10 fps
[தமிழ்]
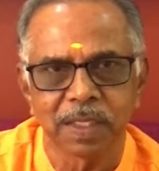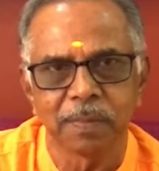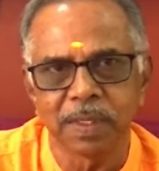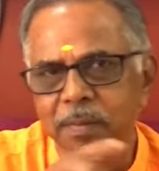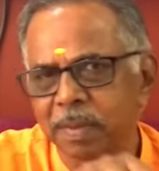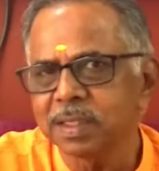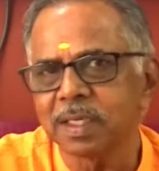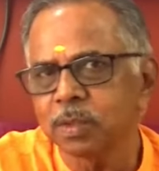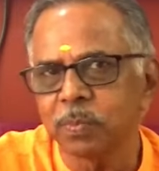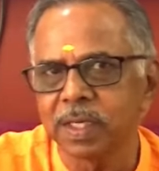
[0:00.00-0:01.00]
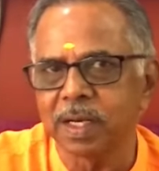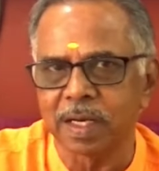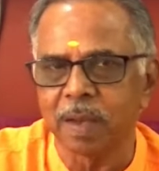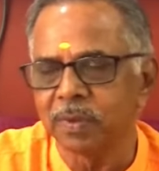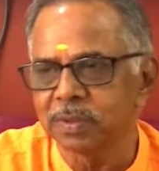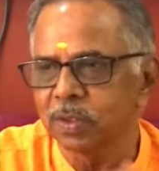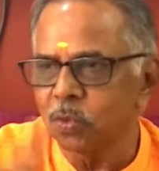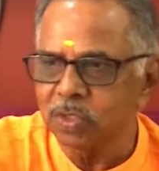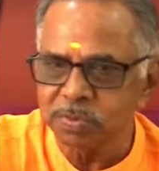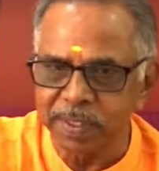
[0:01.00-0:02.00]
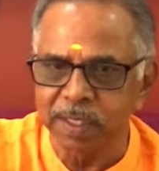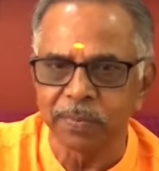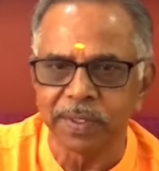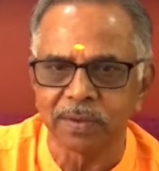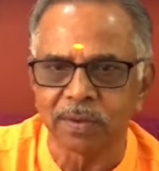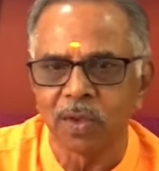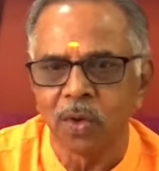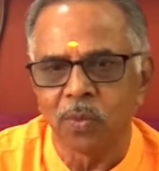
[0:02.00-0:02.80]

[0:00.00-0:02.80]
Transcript: இப்படி என்ன மந்திரத்துக்கு போயிடுறார் நாம் வந்து கோர்ஸ் படிக்க போயிட்டோம்